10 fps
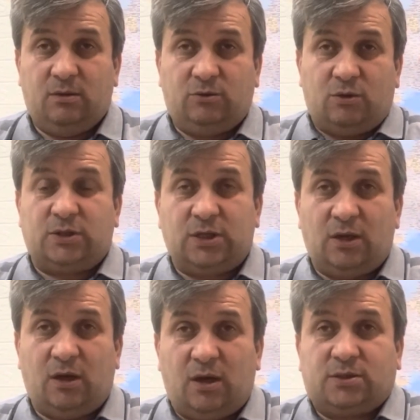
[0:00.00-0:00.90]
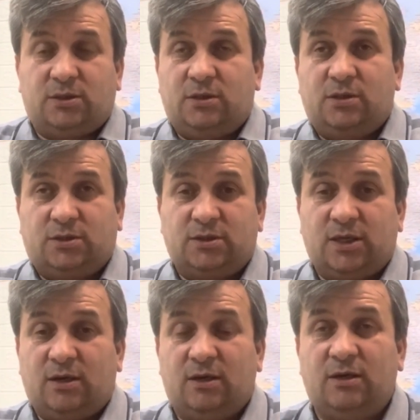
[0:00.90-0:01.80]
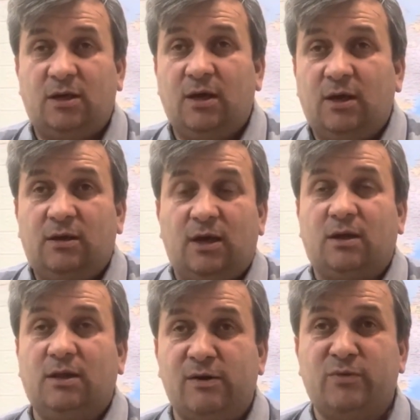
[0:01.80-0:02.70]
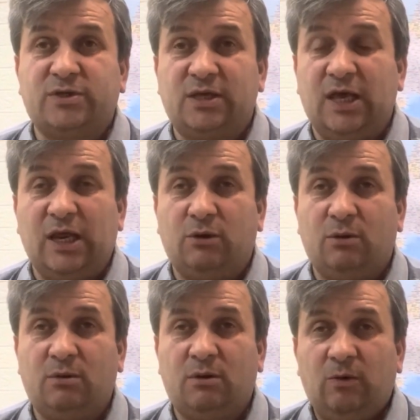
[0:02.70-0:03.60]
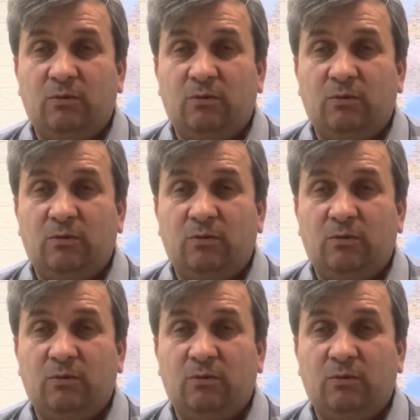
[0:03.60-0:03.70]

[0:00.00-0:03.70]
Dolayısıyla aslında hırsızlarının yargılanması gerekiyordu.